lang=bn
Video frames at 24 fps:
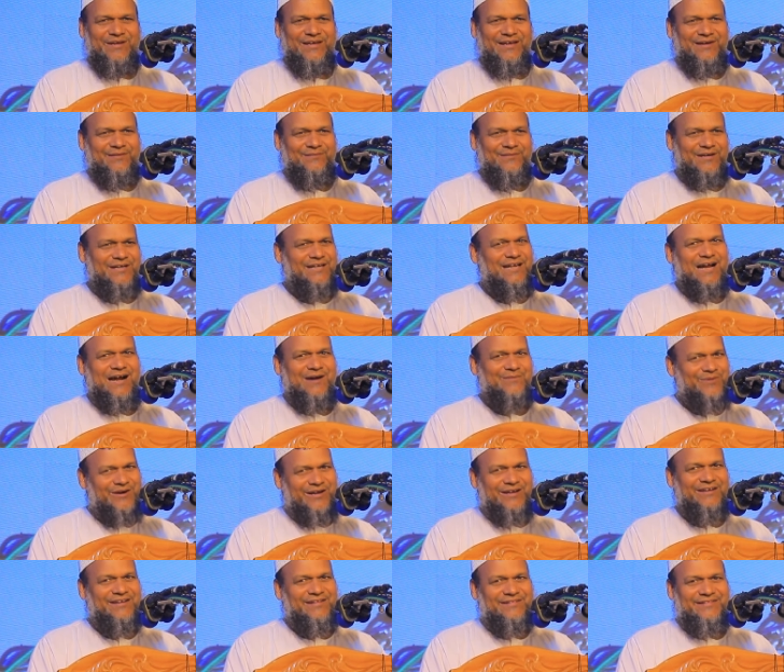মেয়ে আমাকে
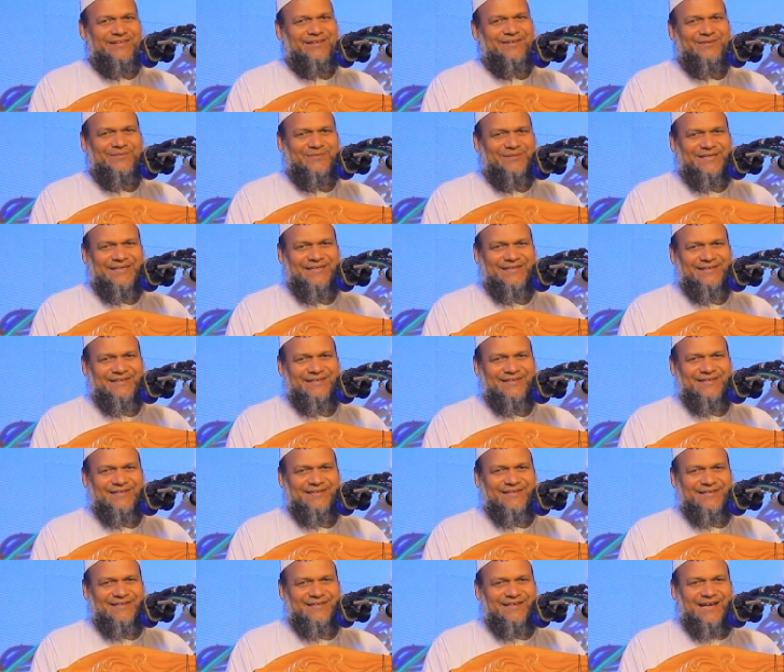আবার নিতে হবে
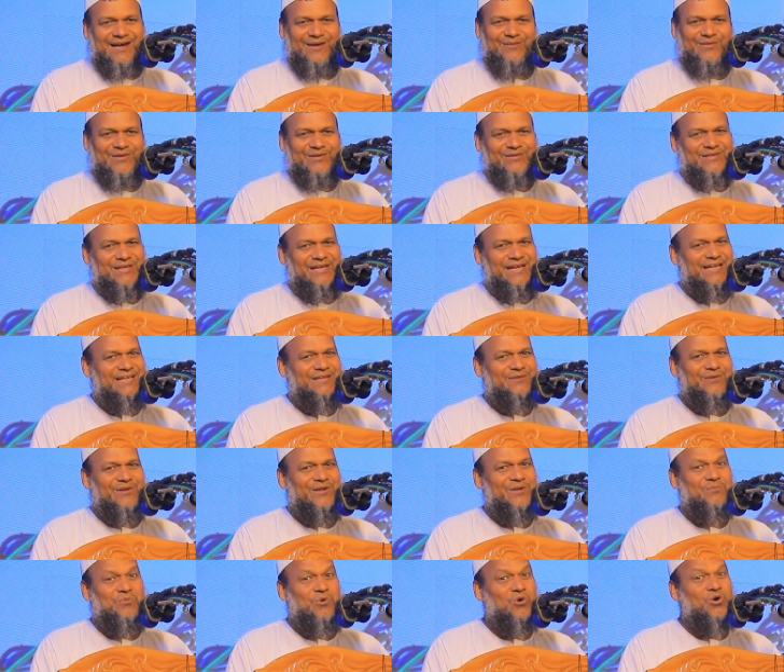আমরা তো
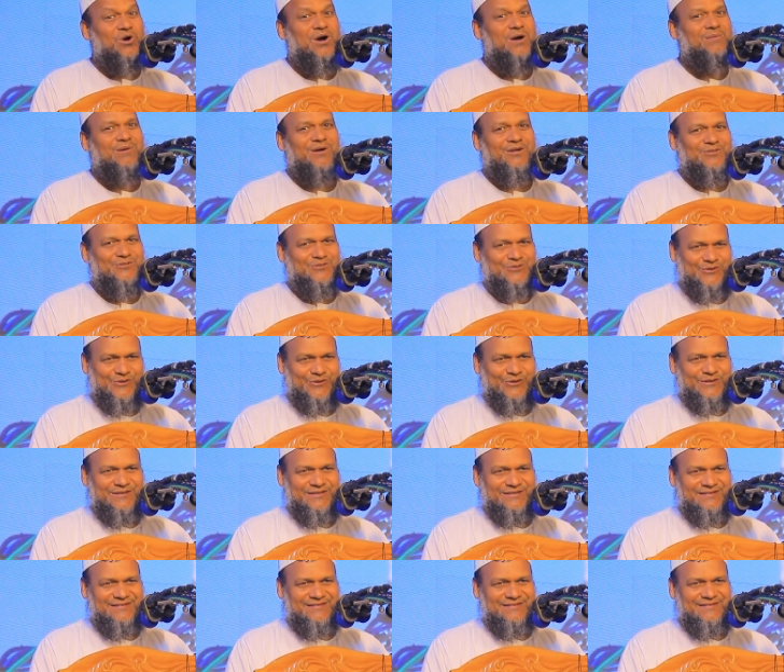একেবারে বোকা মানুষ নই
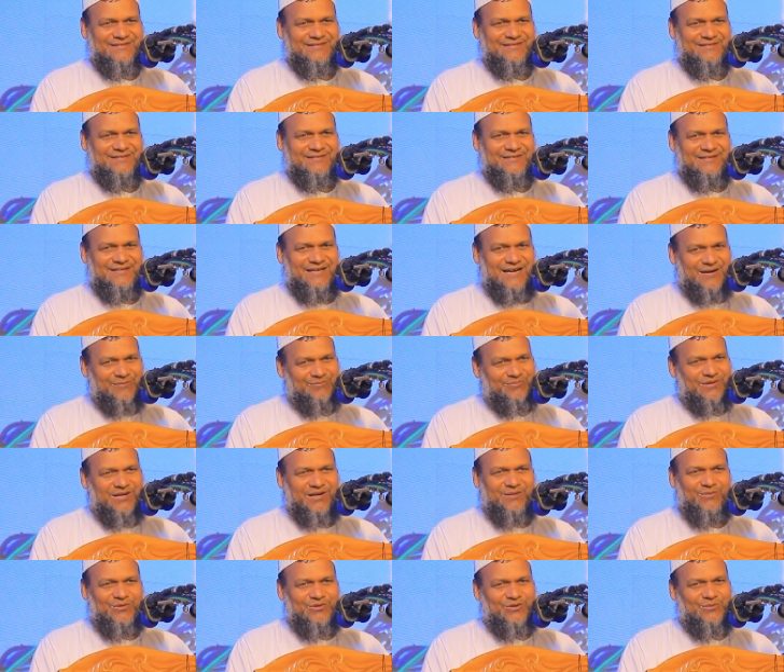
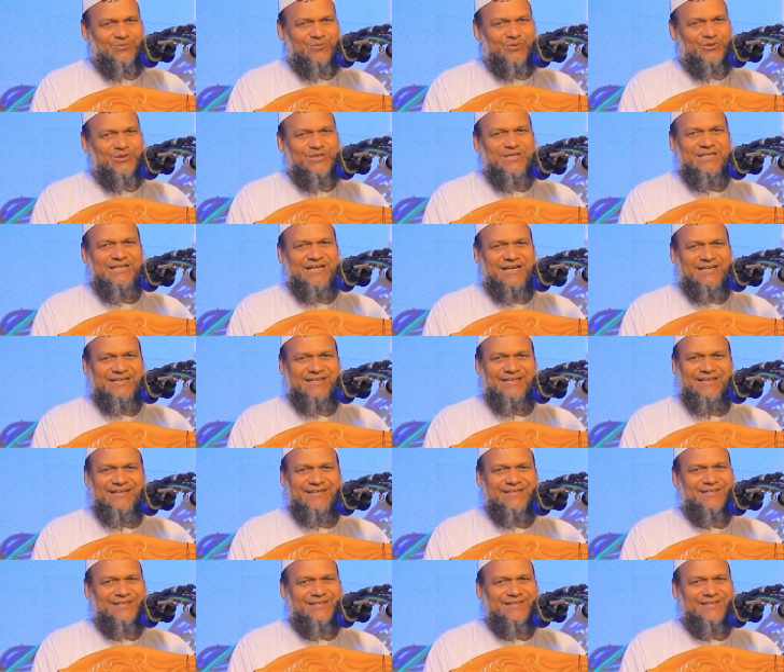আপনার মতো বুদ্ধি রাখি না